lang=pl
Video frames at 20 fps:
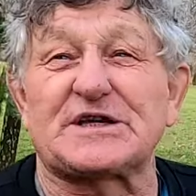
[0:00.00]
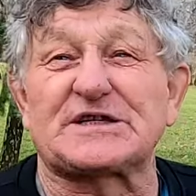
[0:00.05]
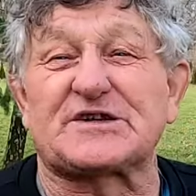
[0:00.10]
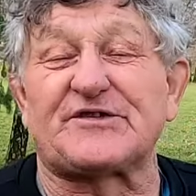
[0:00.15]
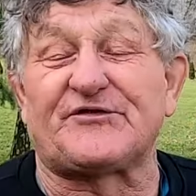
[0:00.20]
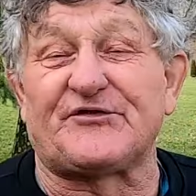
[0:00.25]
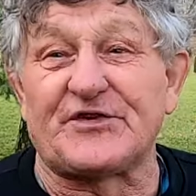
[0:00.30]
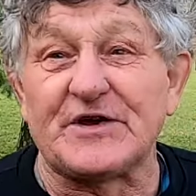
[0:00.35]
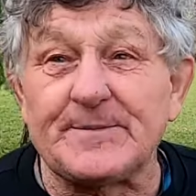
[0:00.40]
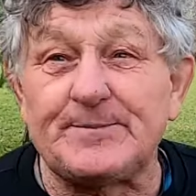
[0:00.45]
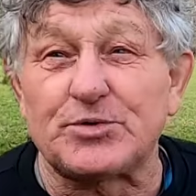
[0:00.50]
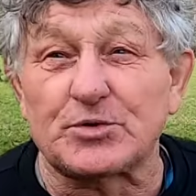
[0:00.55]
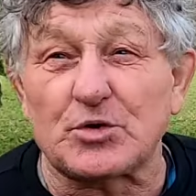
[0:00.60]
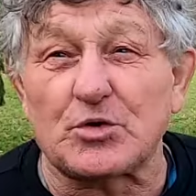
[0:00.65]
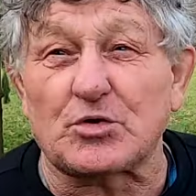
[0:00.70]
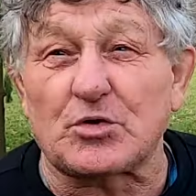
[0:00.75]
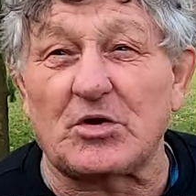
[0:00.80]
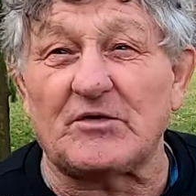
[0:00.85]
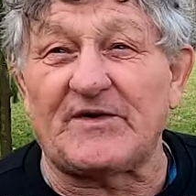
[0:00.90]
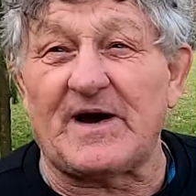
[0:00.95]
jest
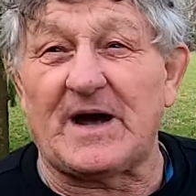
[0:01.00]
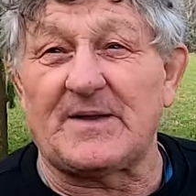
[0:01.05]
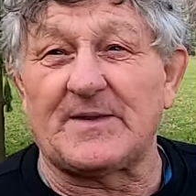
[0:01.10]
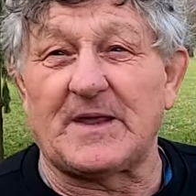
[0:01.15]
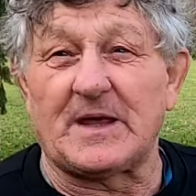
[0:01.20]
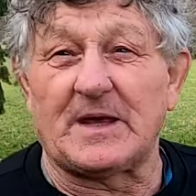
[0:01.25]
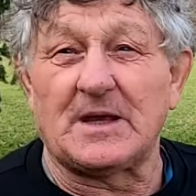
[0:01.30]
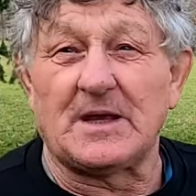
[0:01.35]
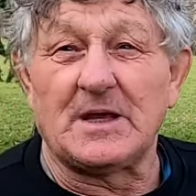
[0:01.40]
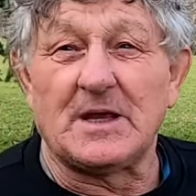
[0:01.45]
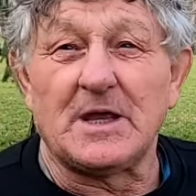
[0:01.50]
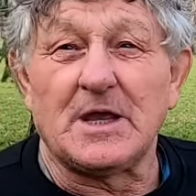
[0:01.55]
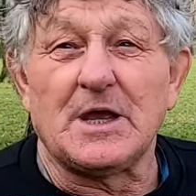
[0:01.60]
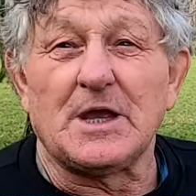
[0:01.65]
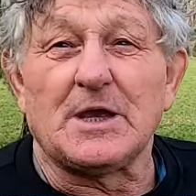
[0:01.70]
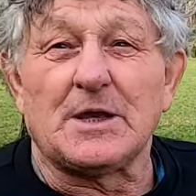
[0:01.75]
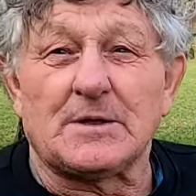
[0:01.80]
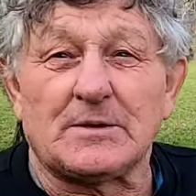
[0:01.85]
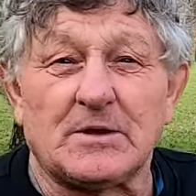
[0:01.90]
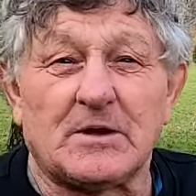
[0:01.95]
wybrukowane.
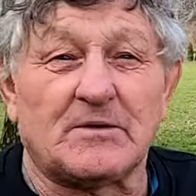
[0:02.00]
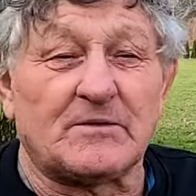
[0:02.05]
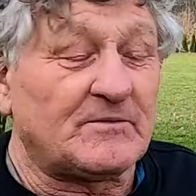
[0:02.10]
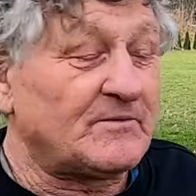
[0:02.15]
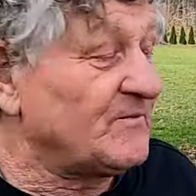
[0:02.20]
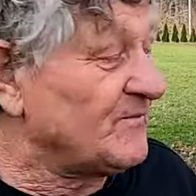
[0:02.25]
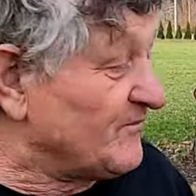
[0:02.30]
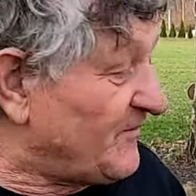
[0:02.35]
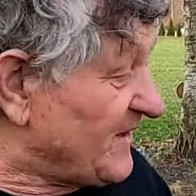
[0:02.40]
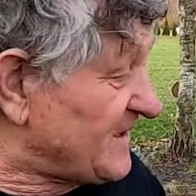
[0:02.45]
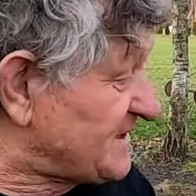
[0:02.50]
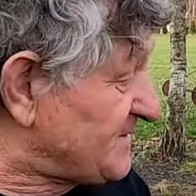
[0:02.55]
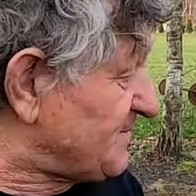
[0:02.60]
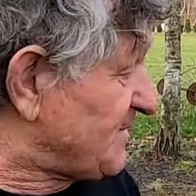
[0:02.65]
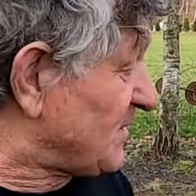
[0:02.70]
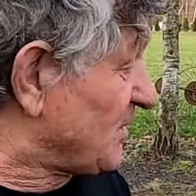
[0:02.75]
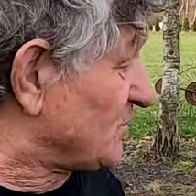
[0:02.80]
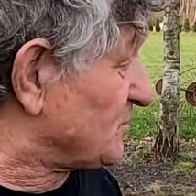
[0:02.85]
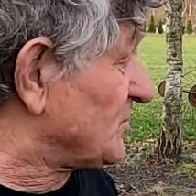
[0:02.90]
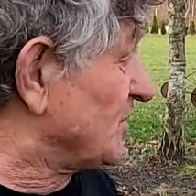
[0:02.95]
No weź
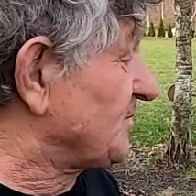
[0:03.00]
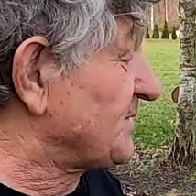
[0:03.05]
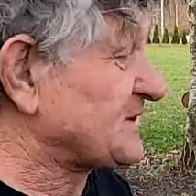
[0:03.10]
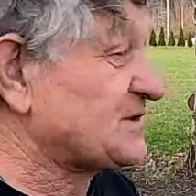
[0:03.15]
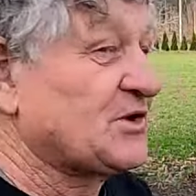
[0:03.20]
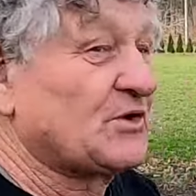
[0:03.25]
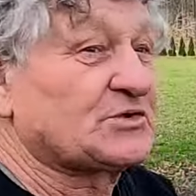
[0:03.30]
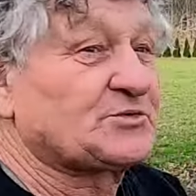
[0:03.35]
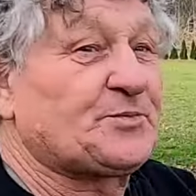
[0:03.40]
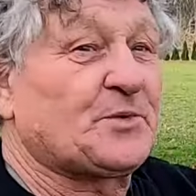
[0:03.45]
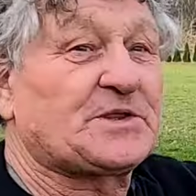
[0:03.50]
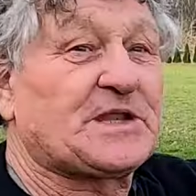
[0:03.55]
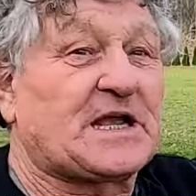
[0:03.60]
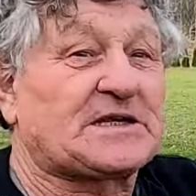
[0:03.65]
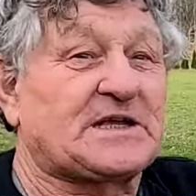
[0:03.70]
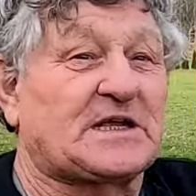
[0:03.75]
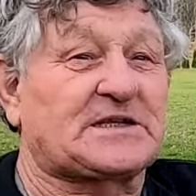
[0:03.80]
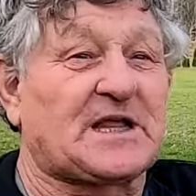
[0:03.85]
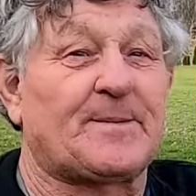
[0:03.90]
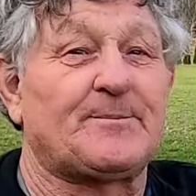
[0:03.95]
mi rozumiesz,
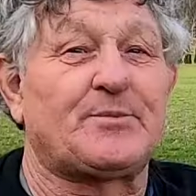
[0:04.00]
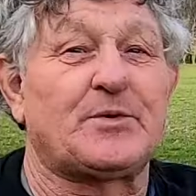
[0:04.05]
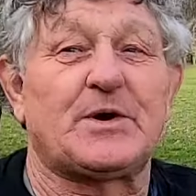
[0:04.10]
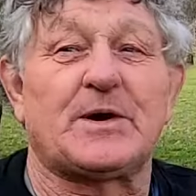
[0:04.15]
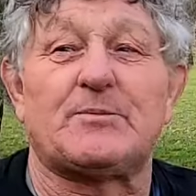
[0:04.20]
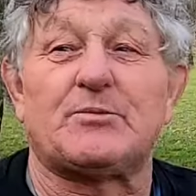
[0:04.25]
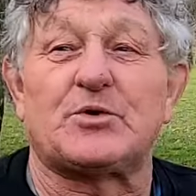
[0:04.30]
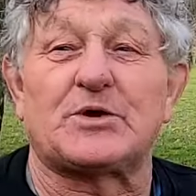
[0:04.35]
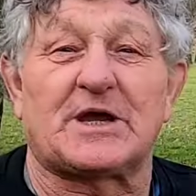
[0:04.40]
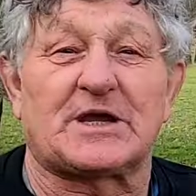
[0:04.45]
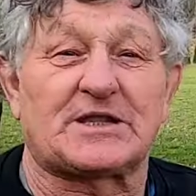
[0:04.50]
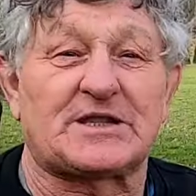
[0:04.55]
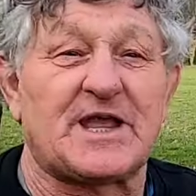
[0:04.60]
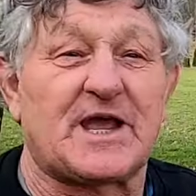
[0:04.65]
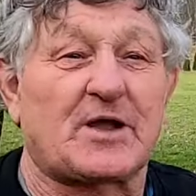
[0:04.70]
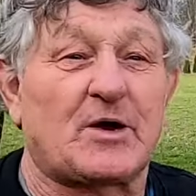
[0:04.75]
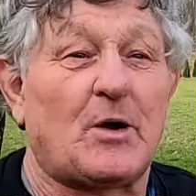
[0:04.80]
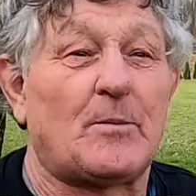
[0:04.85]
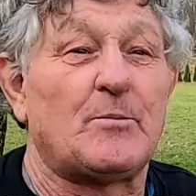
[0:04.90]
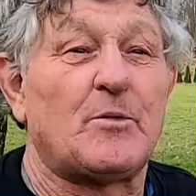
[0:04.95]
gospodarza tam byłem u
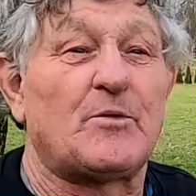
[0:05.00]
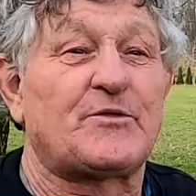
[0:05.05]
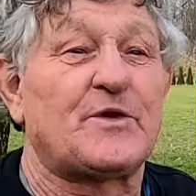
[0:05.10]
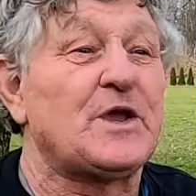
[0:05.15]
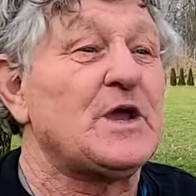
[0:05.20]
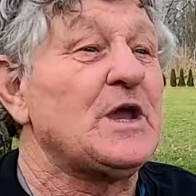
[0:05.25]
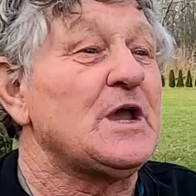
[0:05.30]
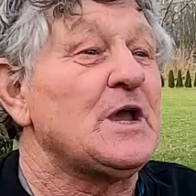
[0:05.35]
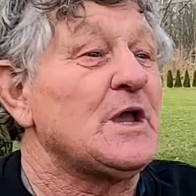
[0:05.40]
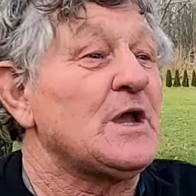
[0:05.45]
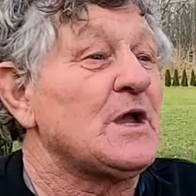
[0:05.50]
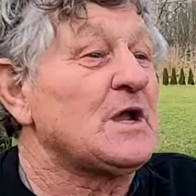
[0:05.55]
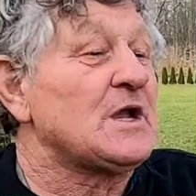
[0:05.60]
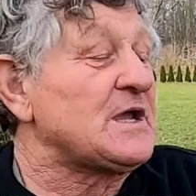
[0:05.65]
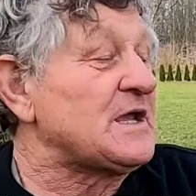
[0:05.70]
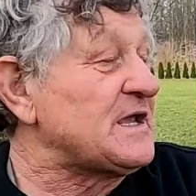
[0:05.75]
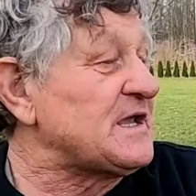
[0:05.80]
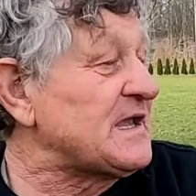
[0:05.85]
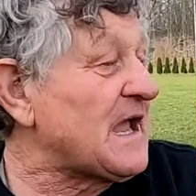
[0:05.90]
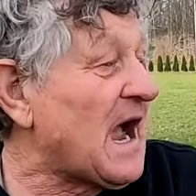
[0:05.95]
jednego, mówi
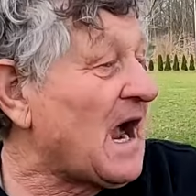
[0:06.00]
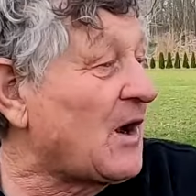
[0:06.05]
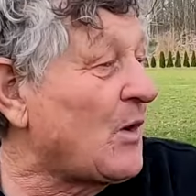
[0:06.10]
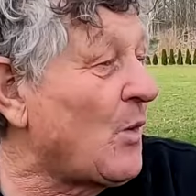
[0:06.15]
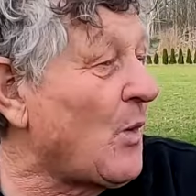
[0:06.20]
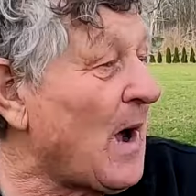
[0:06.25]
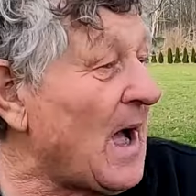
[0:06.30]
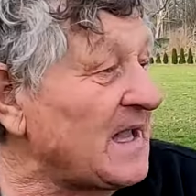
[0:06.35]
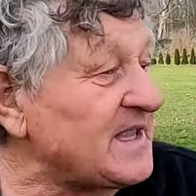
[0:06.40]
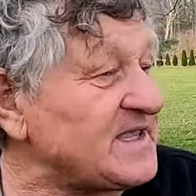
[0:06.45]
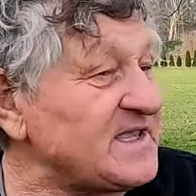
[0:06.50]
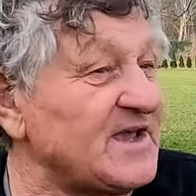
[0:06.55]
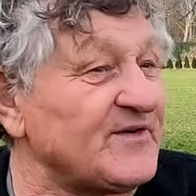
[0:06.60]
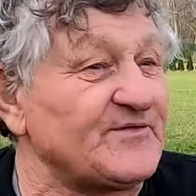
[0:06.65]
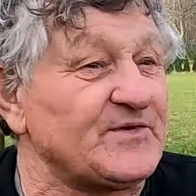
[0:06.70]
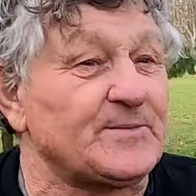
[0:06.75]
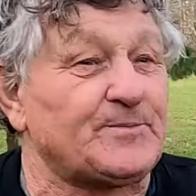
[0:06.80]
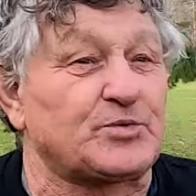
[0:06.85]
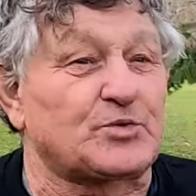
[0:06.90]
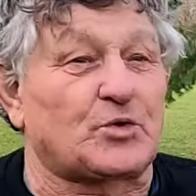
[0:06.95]
jak ładnie
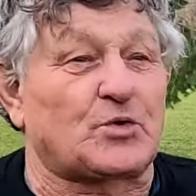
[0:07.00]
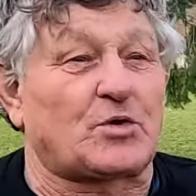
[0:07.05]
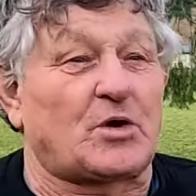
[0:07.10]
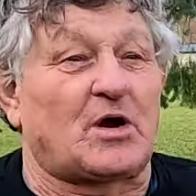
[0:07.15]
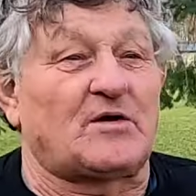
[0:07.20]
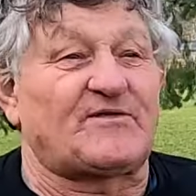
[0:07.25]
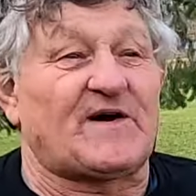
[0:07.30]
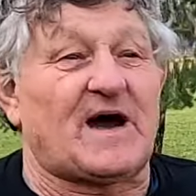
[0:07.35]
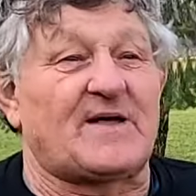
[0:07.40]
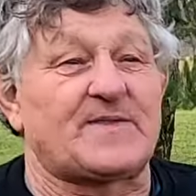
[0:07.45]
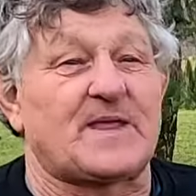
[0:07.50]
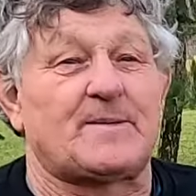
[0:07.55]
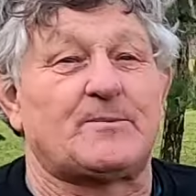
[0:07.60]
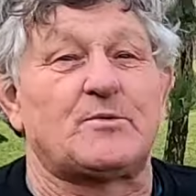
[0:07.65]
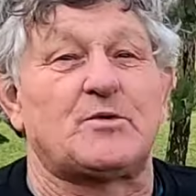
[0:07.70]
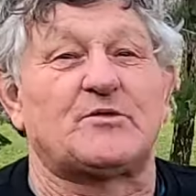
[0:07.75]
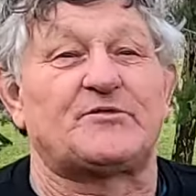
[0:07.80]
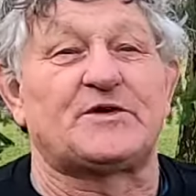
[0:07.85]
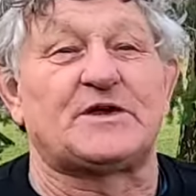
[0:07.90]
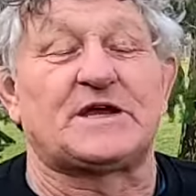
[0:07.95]
wybrukowane,
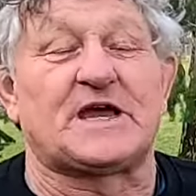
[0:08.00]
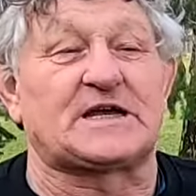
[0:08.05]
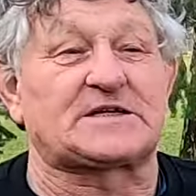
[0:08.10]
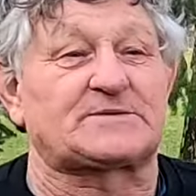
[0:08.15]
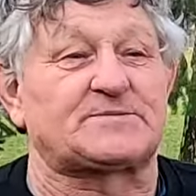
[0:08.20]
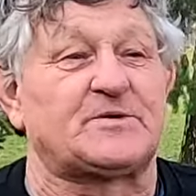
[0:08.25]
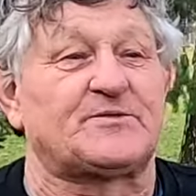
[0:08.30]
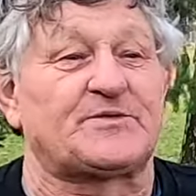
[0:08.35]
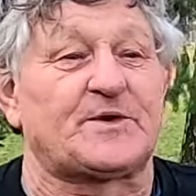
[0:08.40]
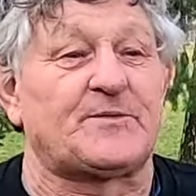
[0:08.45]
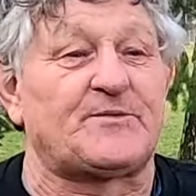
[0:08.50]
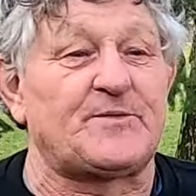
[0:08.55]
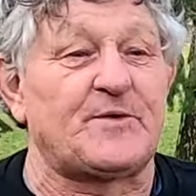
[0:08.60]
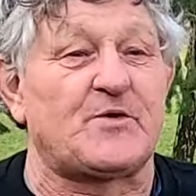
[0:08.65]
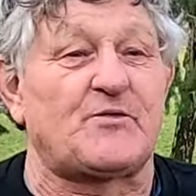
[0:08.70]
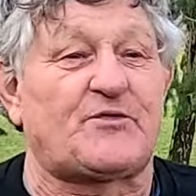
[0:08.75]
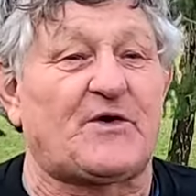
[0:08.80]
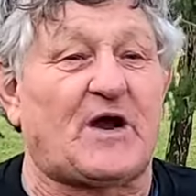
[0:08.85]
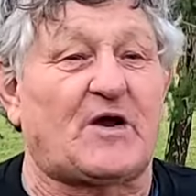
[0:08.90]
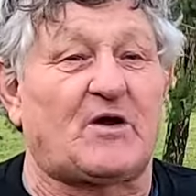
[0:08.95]
mówi jest, mówi
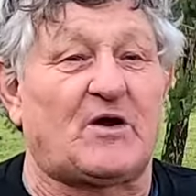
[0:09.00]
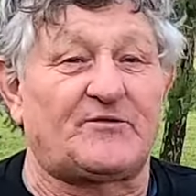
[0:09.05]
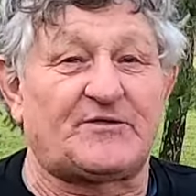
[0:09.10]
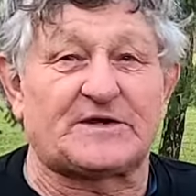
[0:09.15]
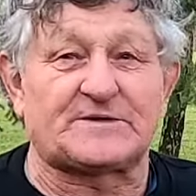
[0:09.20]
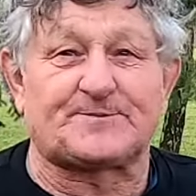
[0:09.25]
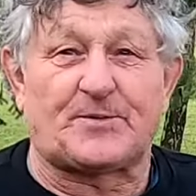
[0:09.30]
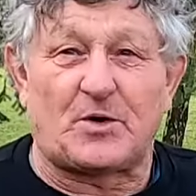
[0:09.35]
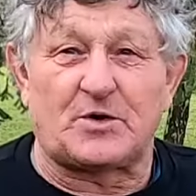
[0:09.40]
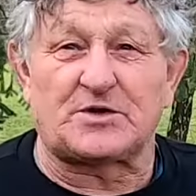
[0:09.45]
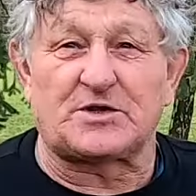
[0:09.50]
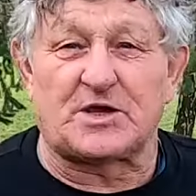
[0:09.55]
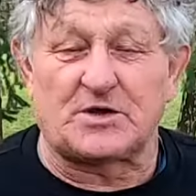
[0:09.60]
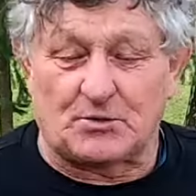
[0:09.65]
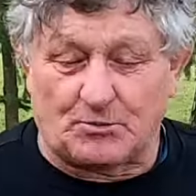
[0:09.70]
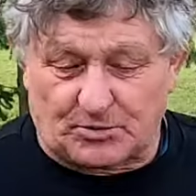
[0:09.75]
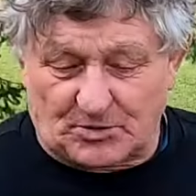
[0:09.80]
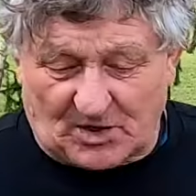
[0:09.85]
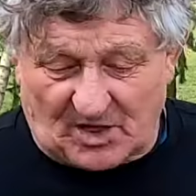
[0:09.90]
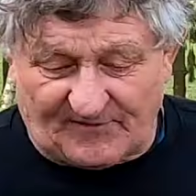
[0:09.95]
był fachowiec, bo on
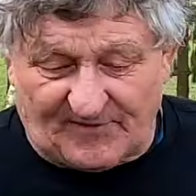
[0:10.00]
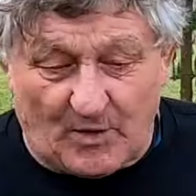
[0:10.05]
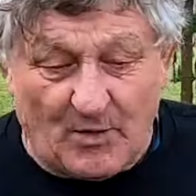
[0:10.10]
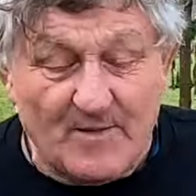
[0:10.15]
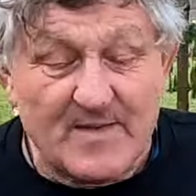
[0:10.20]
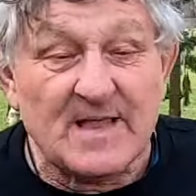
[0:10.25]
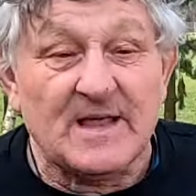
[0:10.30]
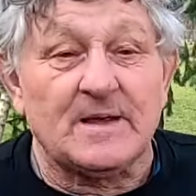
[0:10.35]
nie ubrukował,